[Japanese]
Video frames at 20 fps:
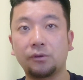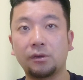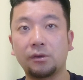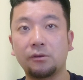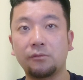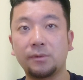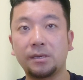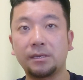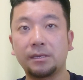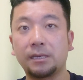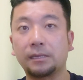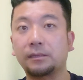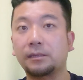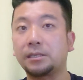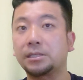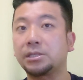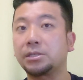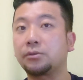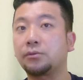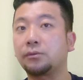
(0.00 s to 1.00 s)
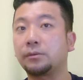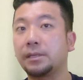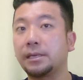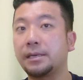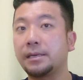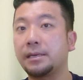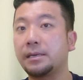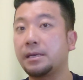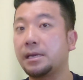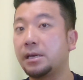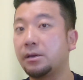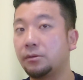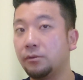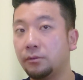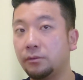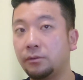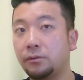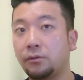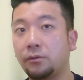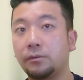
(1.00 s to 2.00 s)
方不明になった事故で、
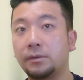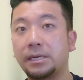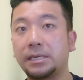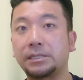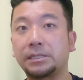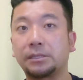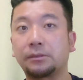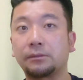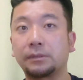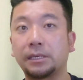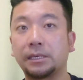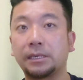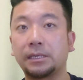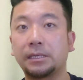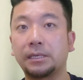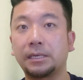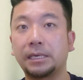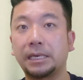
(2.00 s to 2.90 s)
えー、運航会社のね、